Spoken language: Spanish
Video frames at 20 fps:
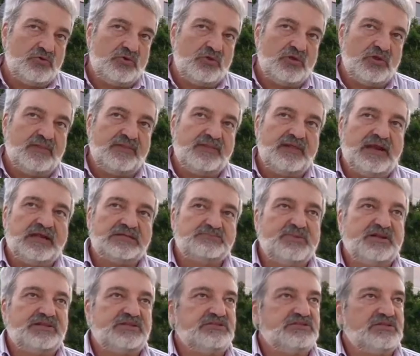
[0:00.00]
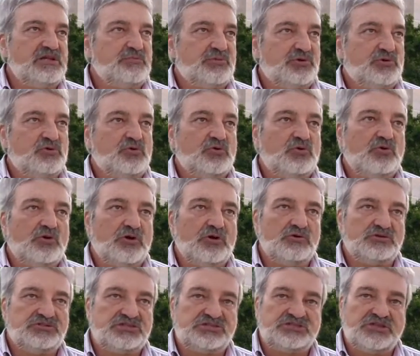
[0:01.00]
Una de, las partes del protocolo
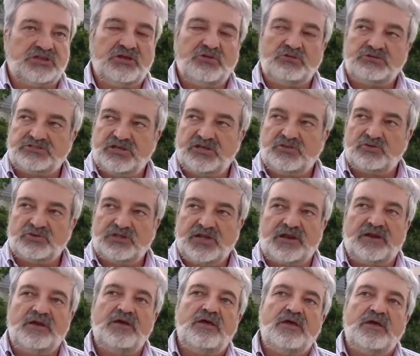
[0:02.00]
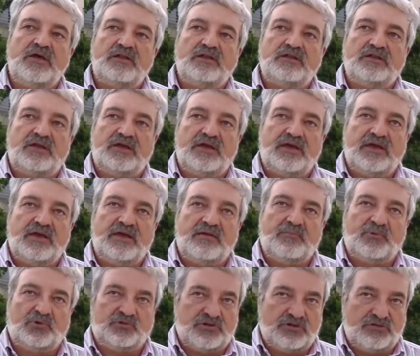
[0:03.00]
que no se ha seguido es de dotar
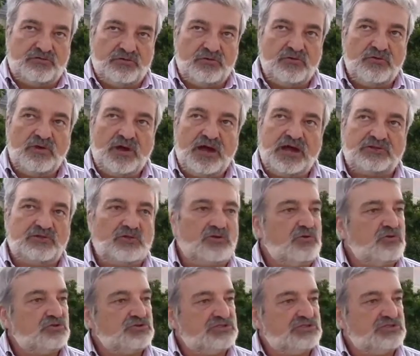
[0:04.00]
de protección a todos